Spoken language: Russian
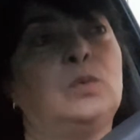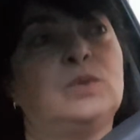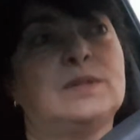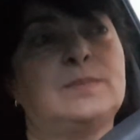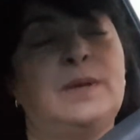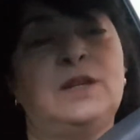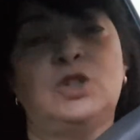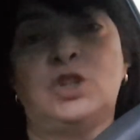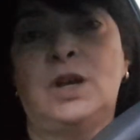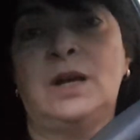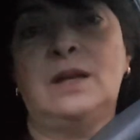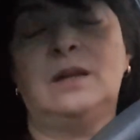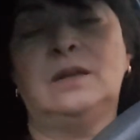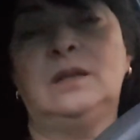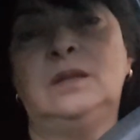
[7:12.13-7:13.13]
у нас
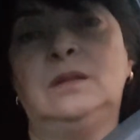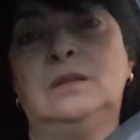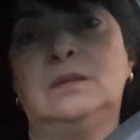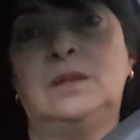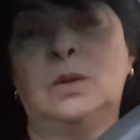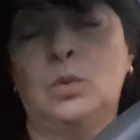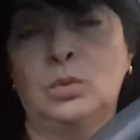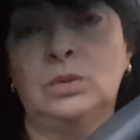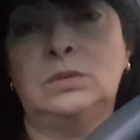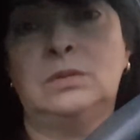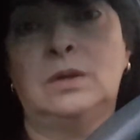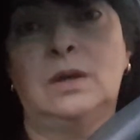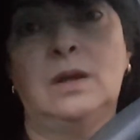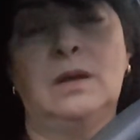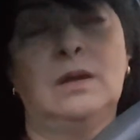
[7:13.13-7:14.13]
большая, и доход
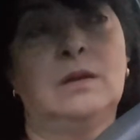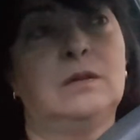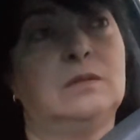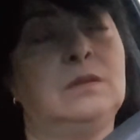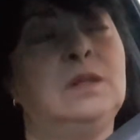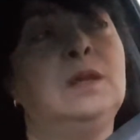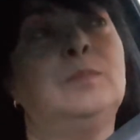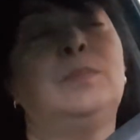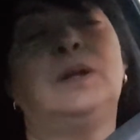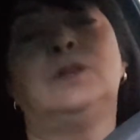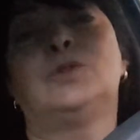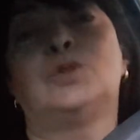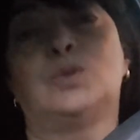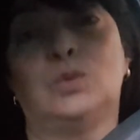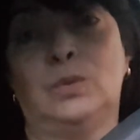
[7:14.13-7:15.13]

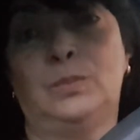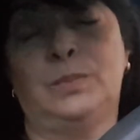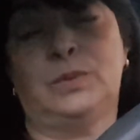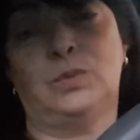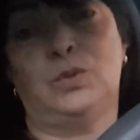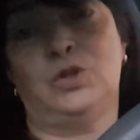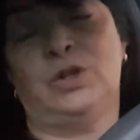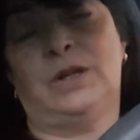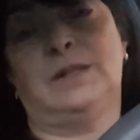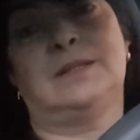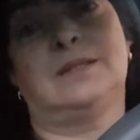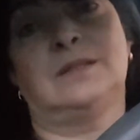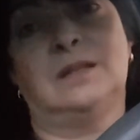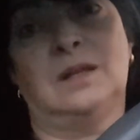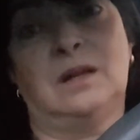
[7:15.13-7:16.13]
небольшой
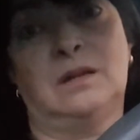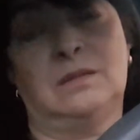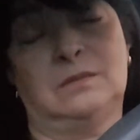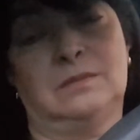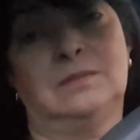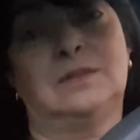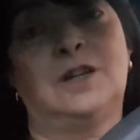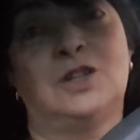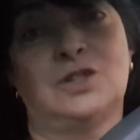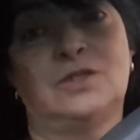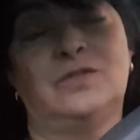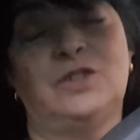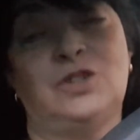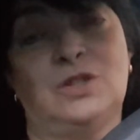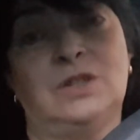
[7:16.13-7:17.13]
получается на
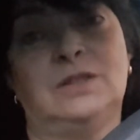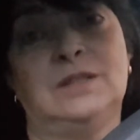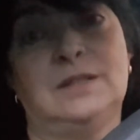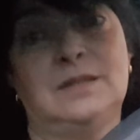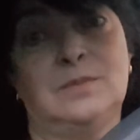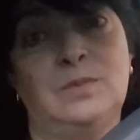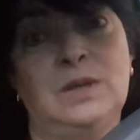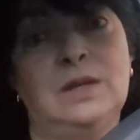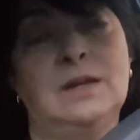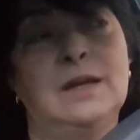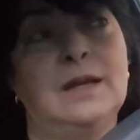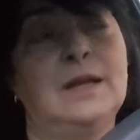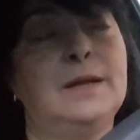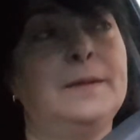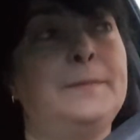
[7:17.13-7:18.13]
каждого члена семьи.
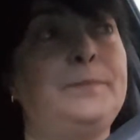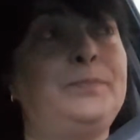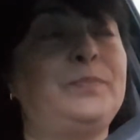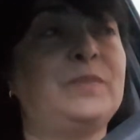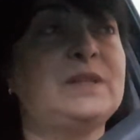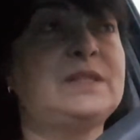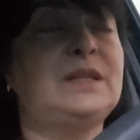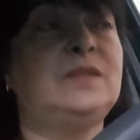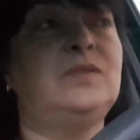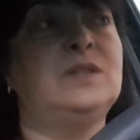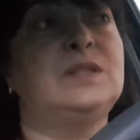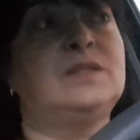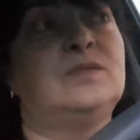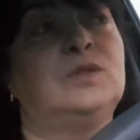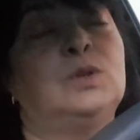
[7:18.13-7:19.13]

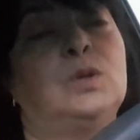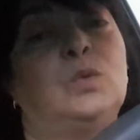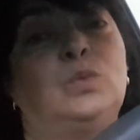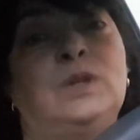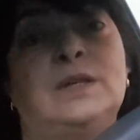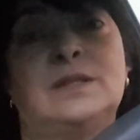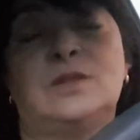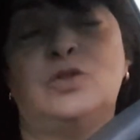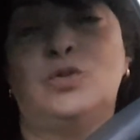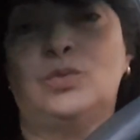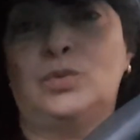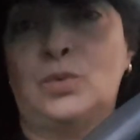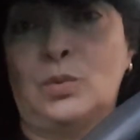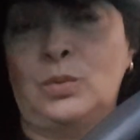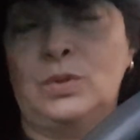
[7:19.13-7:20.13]
Соответственно, у нас
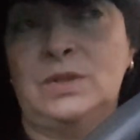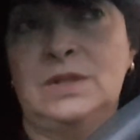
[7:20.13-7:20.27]
еще трое